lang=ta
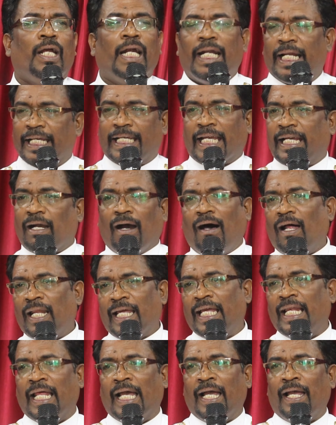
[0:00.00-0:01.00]
இன்னைக்கு
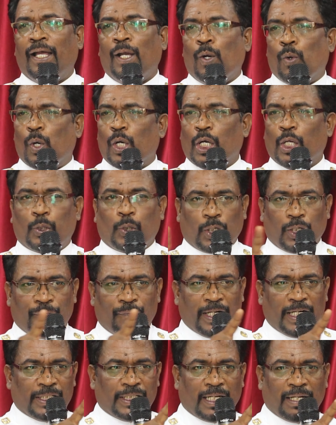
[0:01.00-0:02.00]
காலையில் உங்களுக்கு ஒரு
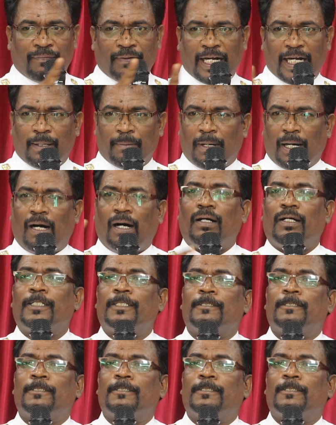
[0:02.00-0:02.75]
விடுதலை வேணுமா